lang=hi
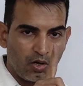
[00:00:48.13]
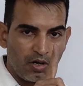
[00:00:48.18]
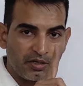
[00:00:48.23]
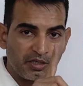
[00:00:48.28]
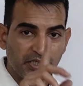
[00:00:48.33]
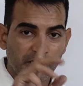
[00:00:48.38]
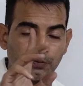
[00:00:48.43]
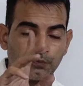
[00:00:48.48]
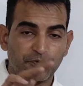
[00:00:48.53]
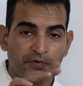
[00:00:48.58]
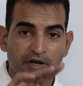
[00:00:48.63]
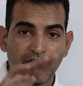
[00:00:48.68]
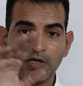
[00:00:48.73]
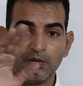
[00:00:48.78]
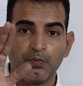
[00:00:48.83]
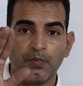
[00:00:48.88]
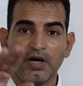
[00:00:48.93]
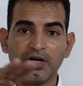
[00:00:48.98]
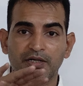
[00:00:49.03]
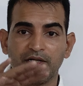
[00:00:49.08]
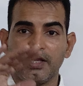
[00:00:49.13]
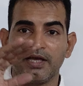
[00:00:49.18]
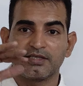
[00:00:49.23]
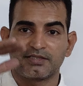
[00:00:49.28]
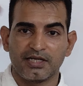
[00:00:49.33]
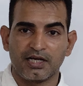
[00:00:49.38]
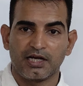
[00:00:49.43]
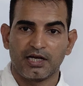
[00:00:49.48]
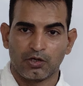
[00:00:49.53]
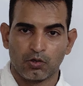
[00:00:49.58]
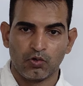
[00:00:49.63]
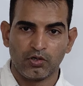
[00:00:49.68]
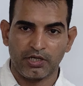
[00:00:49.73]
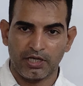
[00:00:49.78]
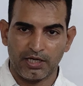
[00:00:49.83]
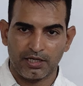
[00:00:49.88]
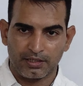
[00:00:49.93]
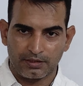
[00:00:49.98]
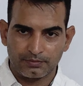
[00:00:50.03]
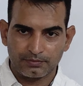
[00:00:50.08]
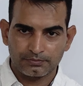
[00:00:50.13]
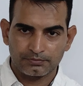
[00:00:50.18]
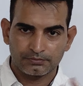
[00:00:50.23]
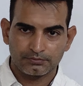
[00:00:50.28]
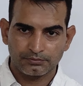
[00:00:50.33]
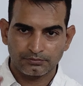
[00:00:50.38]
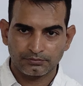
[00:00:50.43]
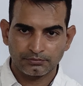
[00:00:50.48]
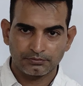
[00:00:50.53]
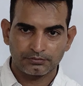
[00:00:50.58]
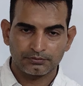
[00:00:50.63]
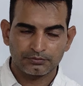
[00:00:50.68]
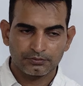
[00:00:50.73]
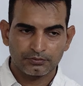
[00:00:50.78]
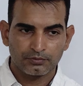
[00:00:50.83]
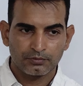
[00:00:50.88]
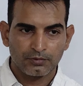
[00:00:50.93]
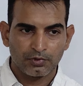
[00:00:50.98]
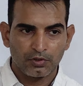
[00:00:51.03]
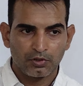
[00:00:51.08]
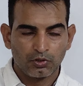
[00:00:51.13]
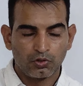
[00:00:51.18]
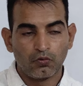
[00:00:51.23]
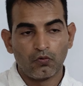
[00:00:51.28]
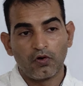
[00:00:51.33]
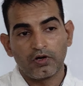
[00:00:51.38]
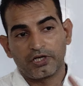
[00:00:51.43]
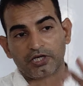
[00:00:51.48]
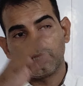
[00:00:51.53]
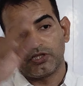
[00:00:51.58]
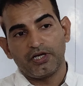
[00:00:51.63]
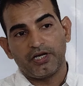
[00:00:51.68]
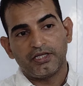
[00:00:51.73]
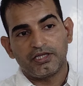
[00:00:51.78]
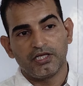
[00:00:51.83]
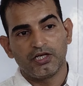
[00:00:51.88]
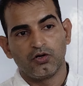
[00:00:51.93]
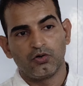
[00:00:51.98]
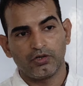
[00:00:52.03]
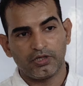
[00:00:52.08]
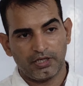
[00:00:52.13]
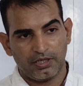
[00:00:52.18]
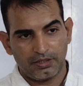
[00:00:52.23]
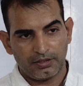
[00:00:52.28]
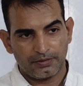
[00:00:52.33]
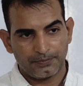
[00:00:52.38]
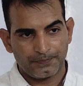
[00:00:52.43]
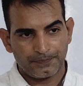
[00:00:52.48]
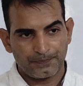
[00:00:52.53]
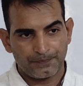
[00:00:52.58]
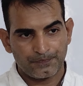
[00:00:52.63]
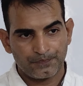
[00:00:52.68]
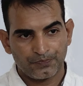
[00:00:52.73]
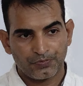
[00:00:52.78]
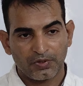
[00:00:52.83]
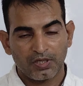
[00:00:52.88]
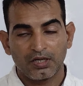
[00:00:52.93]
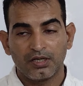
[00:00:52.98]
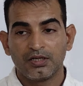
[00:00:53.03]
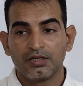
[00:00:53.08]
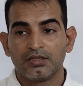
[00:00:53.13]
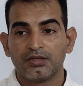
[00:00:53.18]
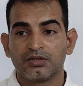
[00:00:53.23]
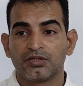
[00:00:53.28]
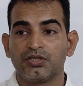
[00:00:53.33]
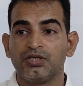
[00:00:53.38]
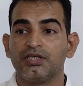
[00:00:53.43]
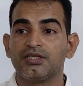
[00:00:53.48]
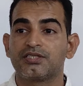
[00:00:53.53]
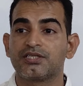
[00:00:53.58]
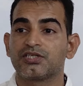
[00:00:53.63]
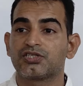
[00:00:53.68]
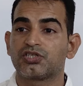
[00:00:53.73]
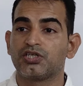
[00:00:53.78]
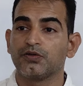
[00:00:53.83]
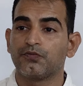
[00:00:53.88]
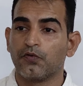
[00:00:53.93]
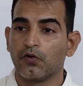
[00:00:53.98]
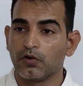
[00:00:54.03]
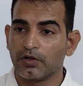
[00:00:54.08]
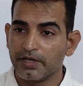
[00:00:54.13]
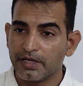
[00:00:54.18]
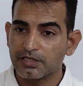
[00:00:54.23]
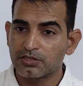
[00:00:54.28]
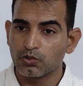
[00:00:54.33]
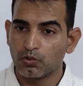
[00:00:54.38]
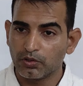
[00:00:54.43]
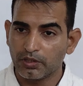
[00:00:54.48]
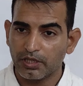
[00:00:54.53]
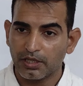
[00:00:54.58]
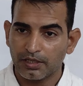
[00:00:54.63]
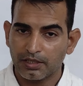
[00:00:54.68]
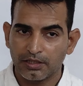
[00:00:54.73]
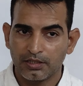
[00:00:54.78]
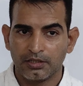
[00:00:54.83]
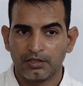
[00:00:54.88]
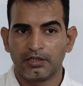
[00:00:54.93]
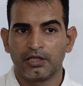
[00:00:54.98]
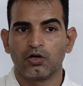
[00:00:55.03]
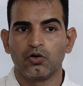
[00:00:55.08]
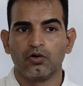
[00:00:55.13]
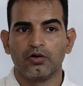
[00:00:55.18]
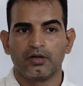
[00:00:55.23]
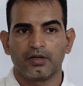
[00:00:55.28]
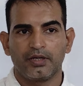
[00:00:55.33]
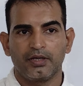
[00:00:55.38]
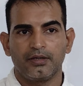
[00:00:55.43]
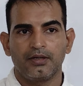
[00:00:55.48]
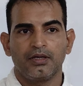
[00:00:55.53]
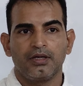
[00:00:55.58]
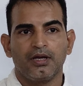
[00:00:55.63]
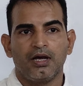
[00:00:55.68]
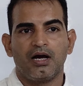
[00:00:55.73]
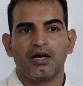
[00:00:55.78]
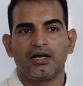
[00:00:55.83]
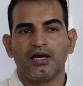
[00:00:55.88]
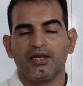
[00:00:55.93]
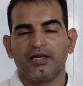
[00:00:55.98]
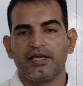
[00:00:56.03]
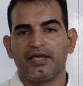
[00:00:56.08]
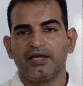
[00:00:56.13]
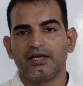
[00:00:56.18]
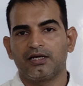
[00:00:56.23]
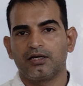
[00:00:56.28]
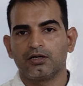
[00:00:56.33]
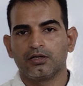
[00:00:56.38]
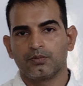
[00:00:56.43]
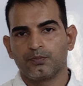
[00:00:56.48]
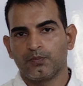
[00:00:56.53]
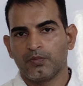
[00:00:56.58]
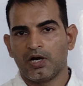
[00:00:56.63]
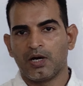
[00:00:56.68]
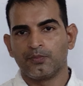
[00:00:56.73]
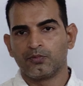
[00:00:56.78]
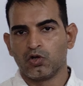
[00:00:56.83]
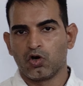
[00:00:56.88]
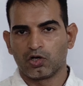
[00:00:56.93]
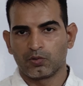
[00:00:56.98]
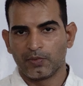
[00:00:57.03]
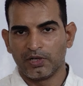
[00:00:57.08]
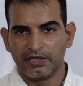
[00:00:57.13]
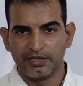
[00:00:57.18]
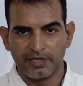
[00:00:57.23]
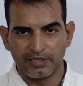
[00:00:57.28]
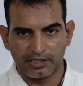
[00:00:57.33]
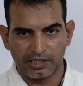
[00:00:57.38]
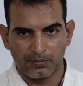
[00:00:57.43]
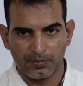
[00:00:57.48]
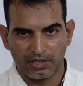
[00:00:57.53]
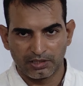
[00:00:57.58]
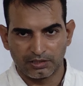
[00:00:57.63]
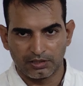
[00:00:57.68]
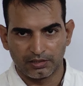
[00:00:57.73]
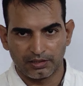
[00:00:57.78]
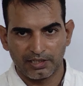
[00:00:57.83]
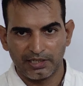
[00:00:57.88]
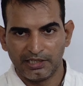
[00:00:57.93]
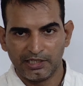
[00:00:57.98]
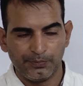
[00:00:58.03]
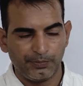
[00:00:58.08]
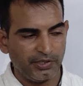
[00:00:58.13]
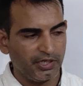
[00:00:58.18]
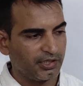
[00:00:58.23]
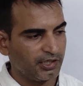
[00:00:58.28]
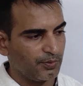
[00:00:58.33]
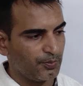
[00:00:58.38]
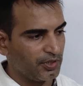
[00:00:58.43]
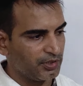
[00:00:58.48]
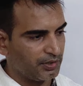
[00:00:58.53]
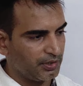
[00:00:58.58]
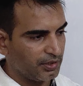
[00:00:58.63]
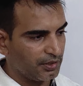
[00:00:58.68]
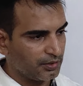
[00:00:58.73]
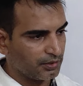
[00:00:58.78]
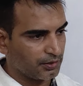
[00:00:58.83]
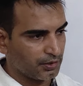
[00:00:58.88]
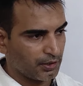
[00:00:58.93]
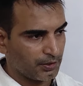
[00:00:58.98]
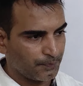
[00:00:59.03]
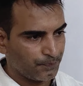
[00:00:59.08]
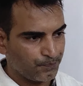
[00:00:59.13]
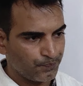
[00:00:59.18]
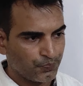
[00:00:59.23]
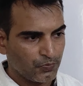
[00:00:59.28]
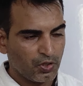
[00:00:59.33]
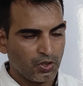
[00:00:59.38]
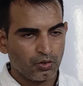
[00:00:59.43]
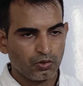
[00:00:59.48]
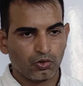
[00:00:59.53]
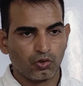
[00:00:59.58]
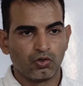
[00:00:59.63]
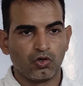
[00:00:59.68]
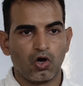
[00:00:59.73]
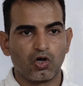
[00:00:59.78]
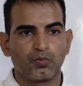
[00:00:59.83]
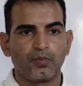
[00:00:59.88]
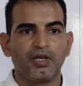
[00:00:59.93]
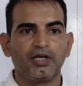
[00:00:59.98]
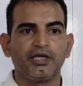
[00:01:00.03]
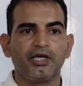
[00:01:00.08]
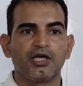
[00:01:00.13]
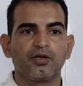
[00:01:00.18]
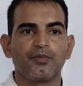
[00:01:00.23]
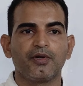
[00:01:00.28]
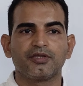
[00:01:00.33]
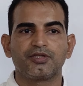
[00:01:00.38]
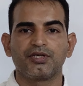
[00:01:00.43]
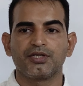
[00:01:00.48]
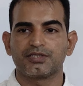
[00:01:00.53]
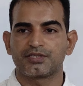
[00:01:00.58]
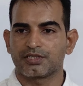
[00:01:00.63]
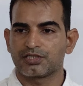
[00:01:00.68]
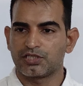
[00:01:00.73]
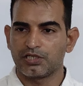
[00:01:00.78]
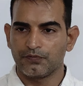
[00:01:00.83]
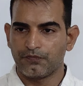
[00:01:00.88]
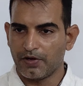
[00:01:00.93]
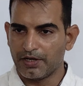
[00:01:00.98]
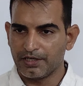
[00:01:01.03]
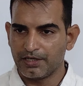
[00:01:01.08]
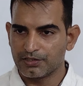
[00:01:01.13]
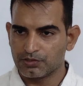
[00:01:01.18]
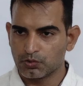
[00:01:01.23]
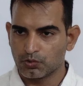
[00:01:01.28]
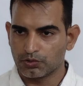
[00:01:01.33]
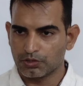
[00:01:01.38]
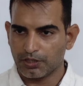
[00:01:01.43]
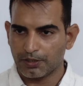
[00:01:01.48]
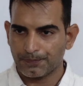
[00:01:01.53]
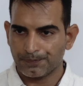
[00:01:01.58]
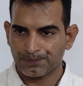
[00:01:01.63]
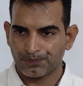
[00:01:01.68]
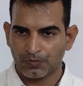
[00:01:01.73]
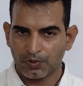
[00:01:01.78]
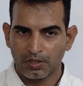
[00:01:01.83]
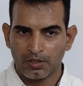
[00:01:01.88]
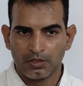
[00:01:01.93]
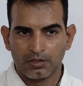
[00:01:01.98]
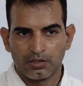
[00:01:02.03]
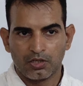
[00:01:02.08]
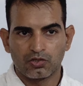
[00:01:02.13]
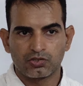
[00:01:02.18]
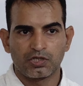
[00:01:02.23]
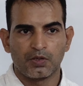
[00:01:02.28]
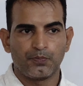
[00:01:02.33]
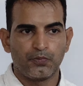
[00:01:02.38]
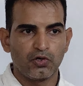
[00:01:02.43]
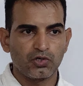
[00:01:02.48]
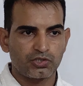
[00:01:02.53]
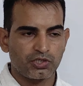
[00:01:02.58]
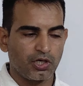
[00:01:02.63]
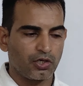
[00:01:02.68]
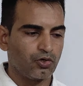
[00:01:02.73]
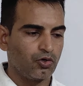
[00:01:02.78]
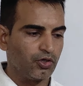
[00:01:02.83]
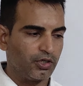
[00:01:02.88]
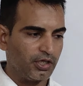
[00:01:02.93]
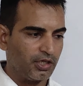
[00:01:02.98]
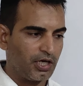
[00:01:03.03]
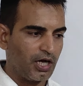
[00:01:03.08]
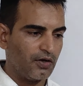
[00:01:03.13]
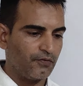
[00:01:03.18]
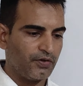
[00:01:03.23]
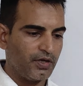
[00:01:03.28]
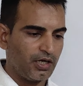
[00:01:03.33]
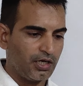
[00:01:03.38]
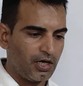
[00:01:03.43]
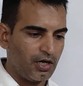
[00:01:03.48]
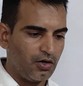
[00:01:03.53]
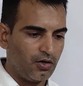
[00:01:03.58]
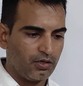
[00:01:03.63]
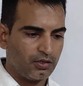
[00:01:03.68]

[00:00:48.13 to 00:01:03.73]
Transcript: और डिफरेंट बर्थडेज अगर होंगे तो वो कितने दिन होंगे 364 डेज होंगे देखो अगर एक हम नॉर्मल ईयर की बात कर रहे हैं लीप ईयर की बात नहीं कर रहे हैं तो नॉर्मल ईयर में 365 डेज होते हैं ना सपोज कर लो कि काव्या का